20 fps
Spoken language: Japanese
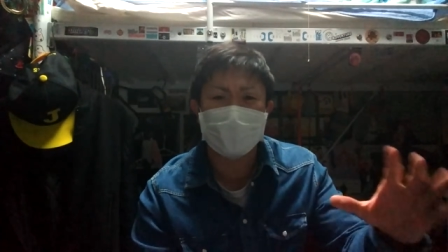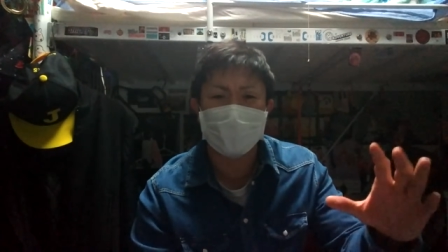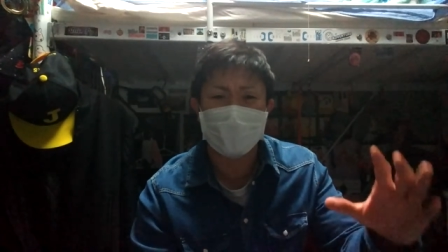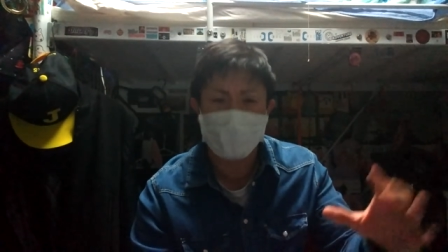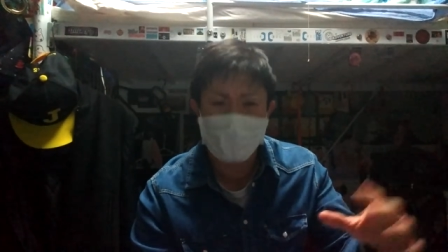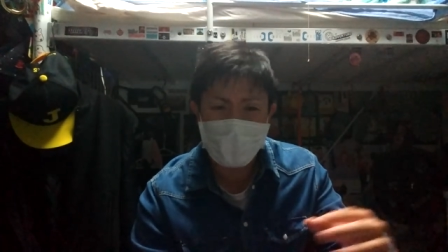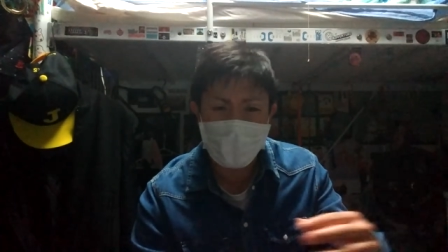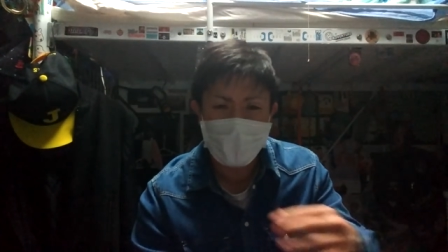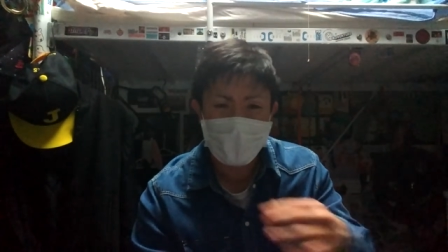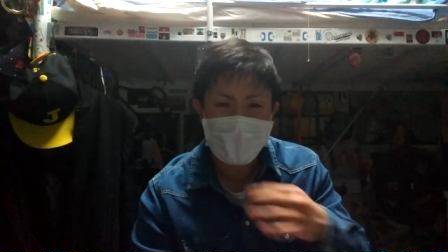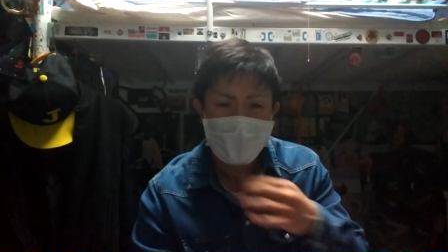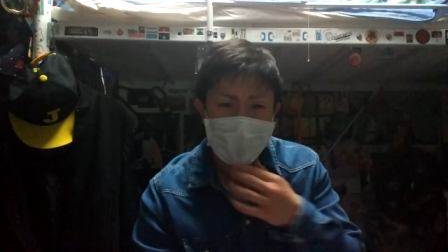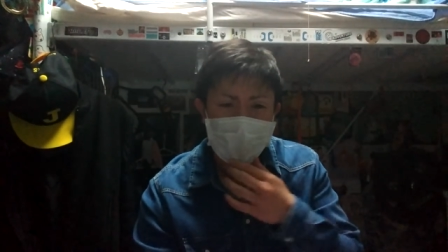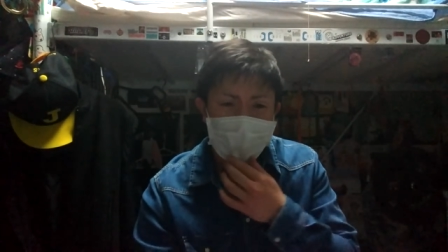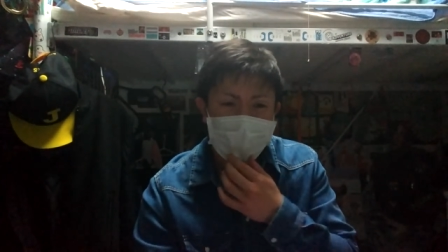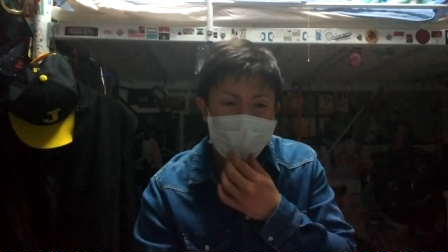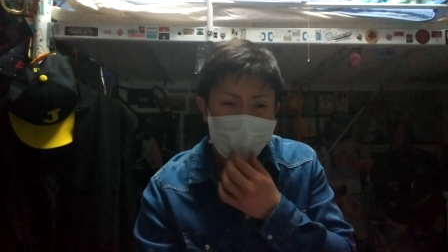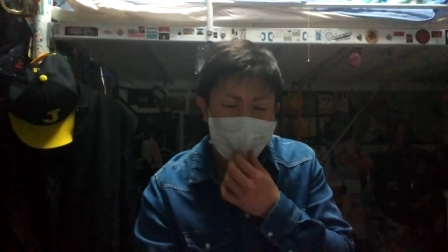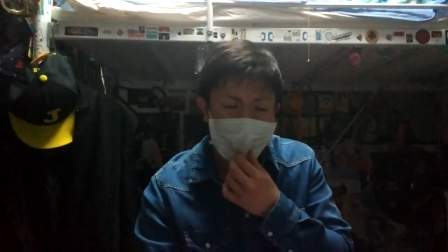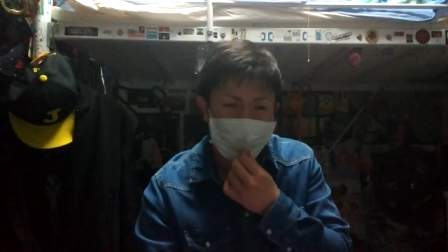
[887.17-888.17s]
でしょうね。
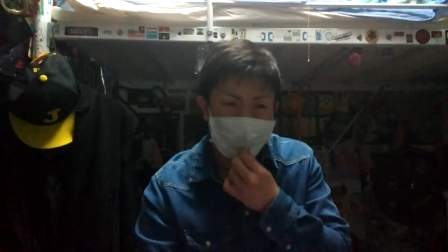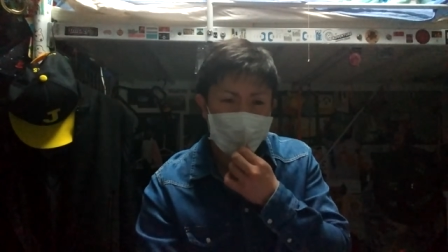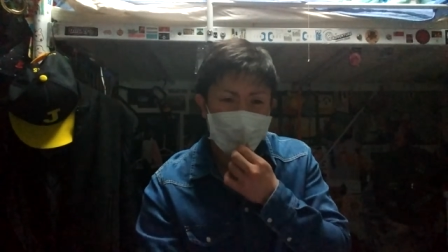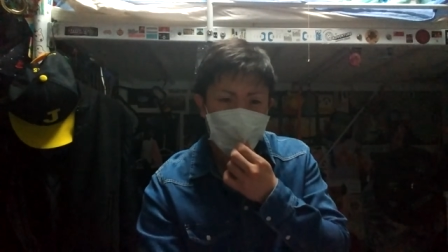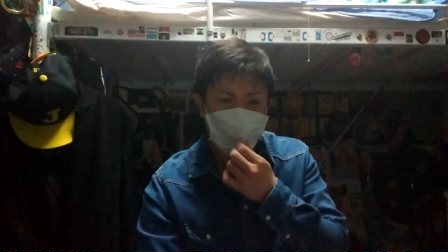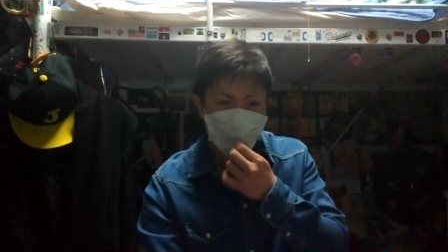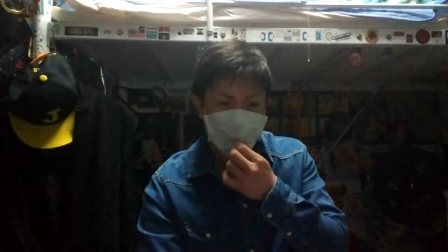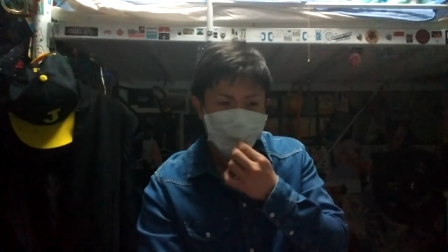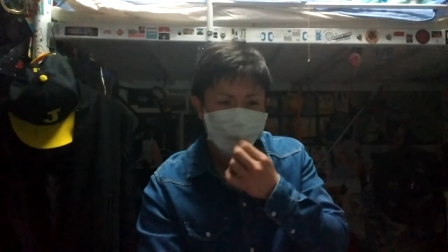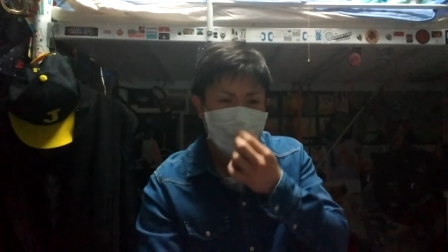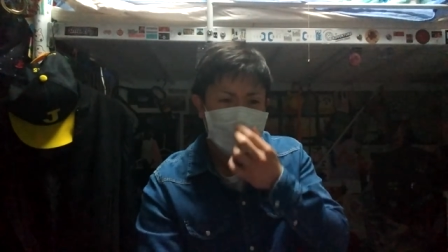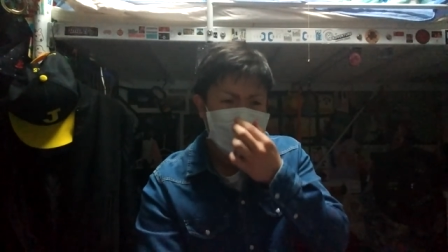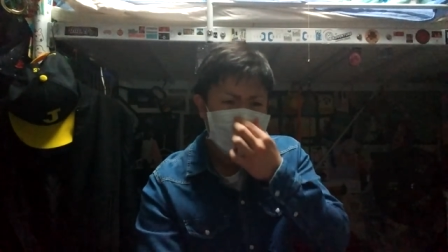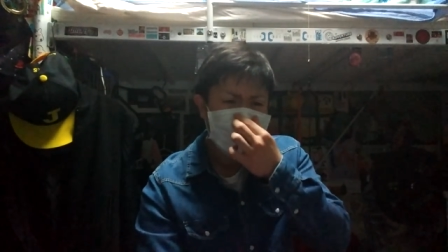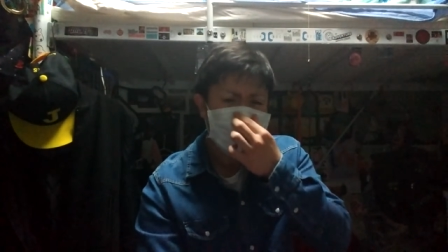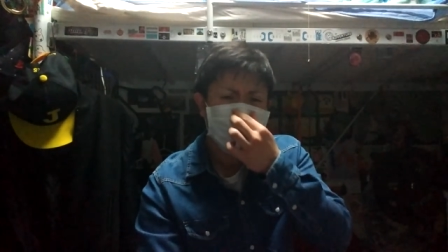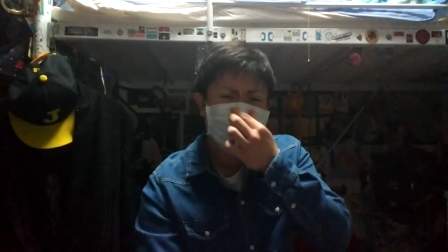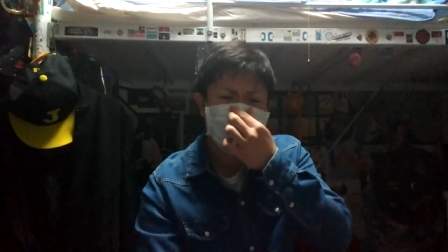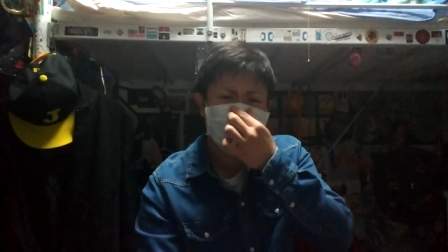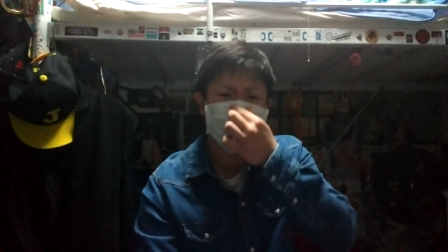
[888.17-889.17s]
うん、わ
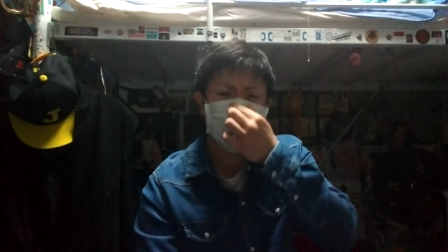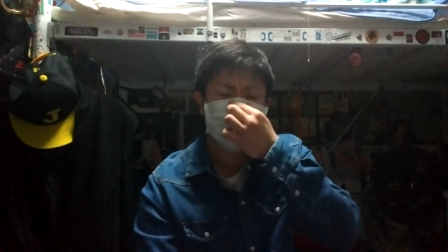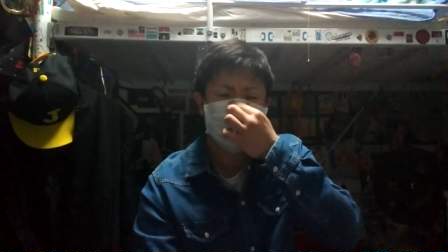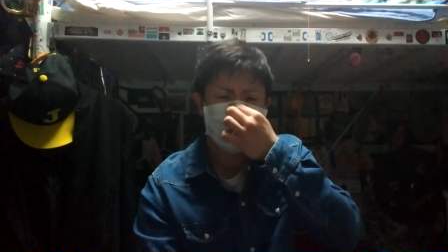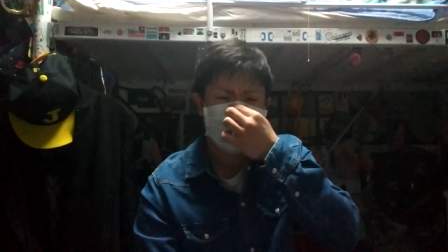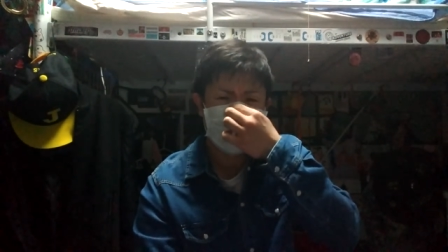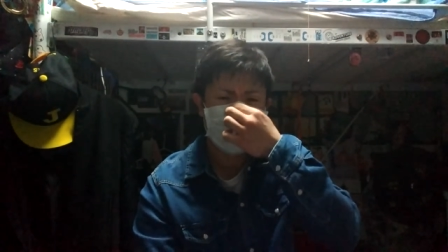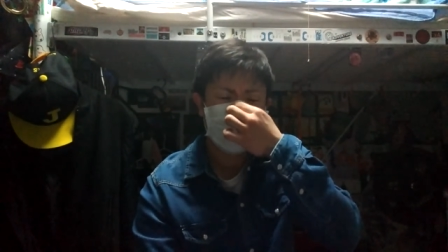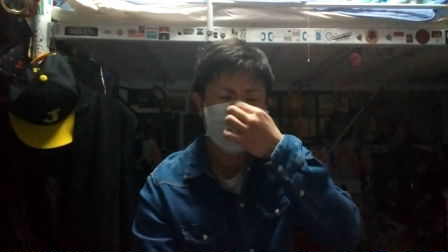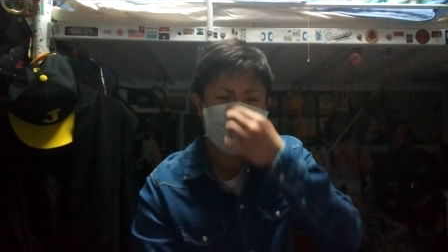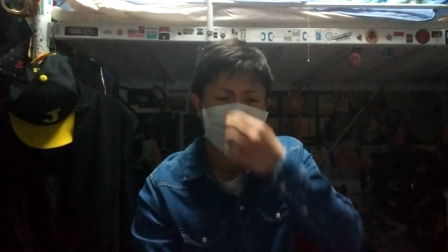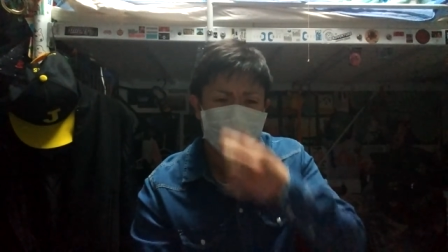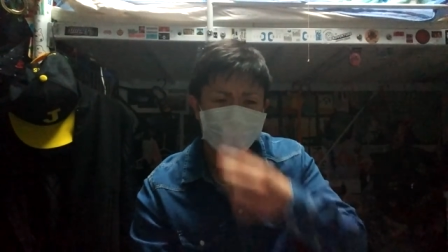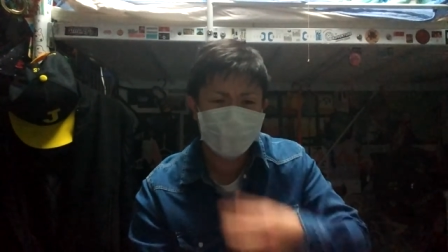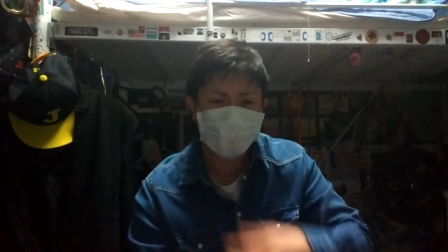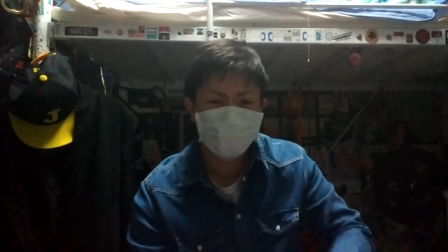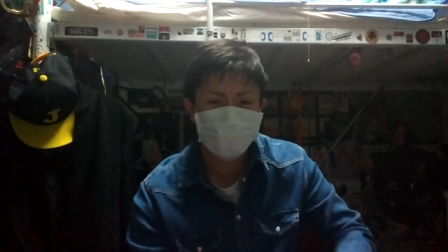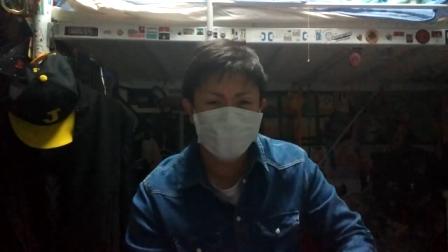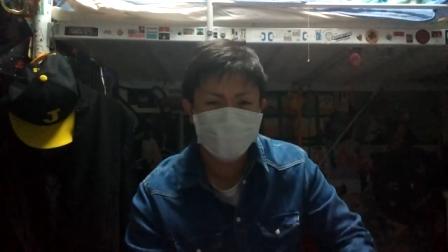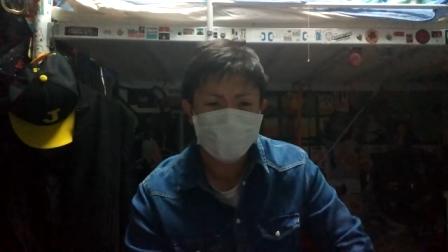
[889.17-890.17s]
かるけどさ、っ
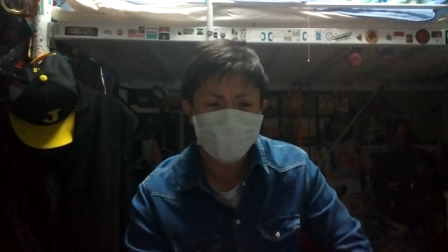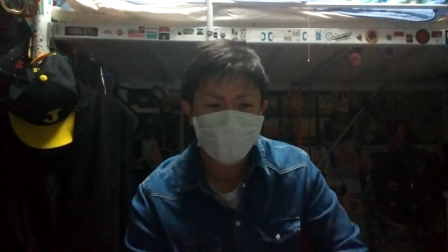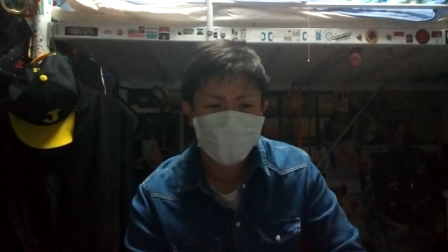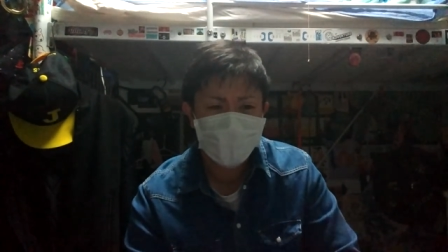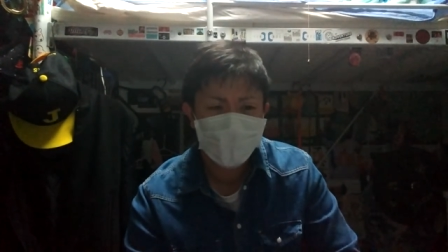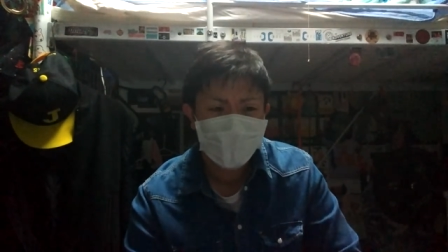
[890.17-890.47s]
ていう。